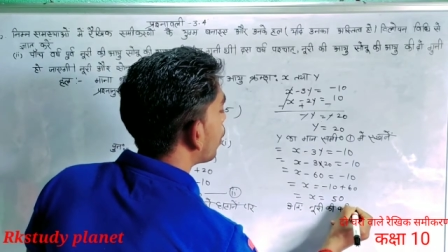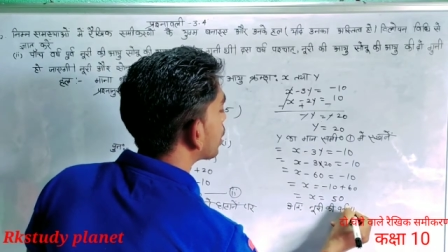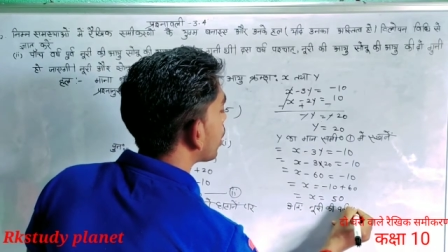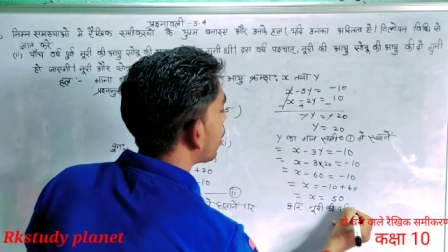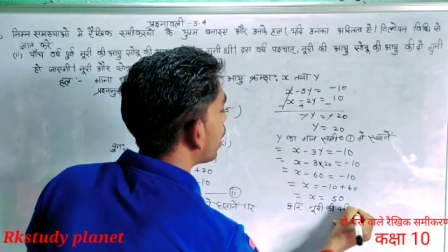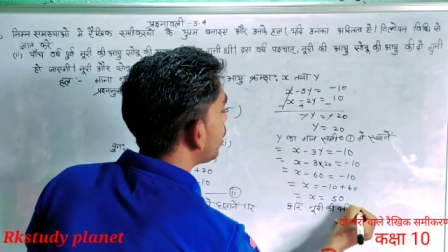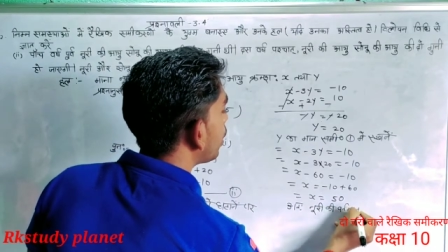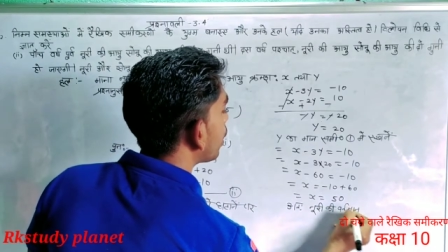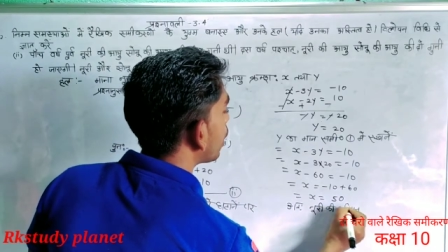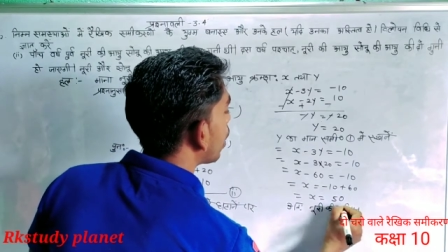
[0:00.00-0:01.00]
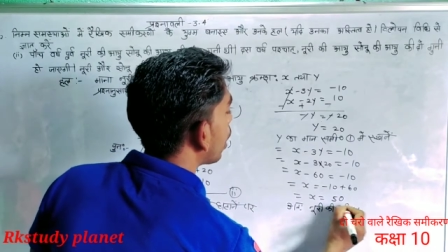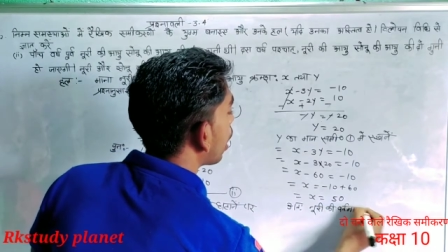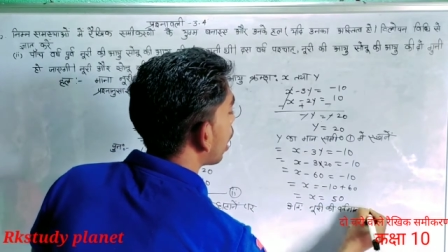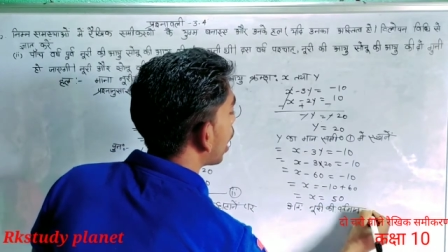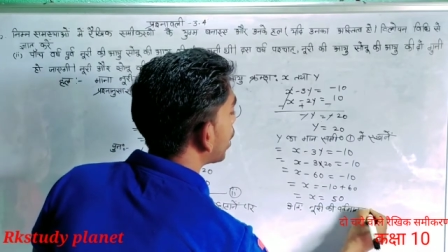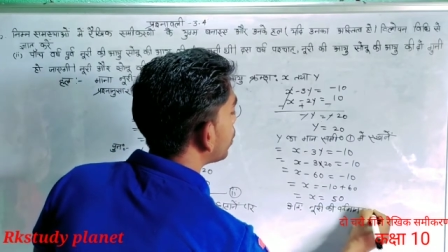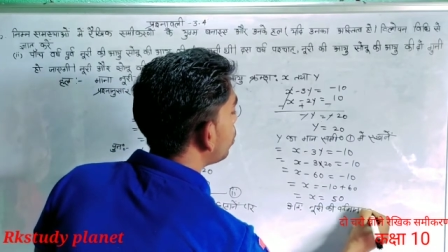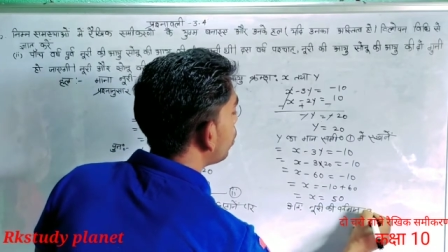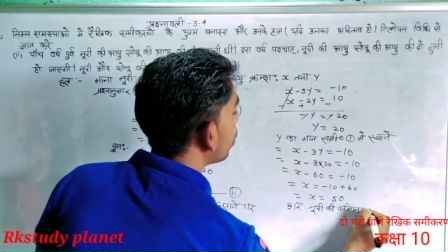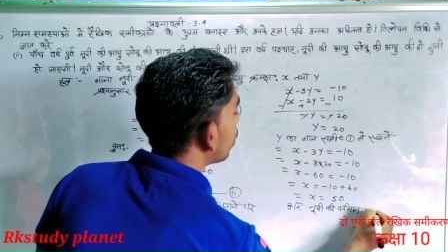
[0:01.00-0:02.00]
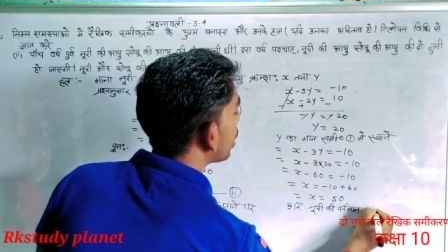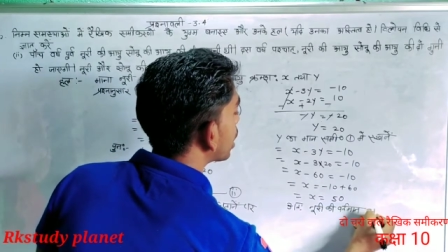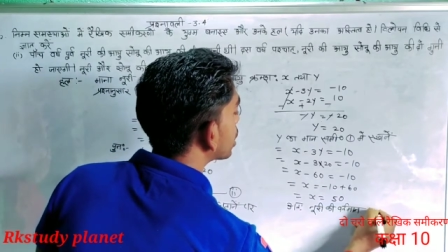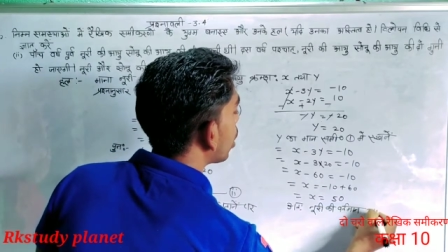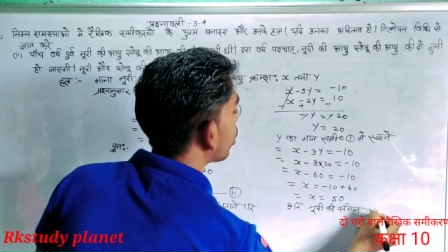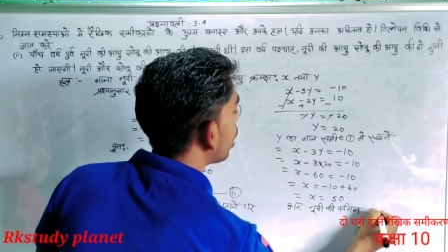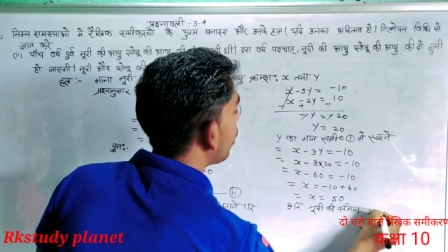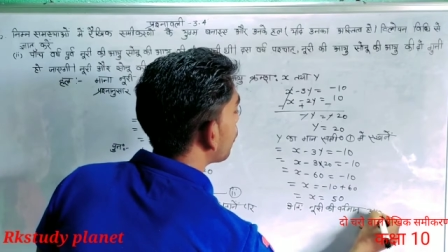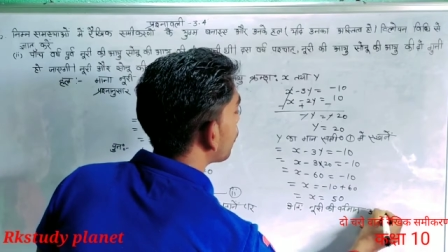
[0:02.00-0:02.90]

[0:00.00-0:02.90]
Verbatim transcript: वर्तमान आयु कितना होगा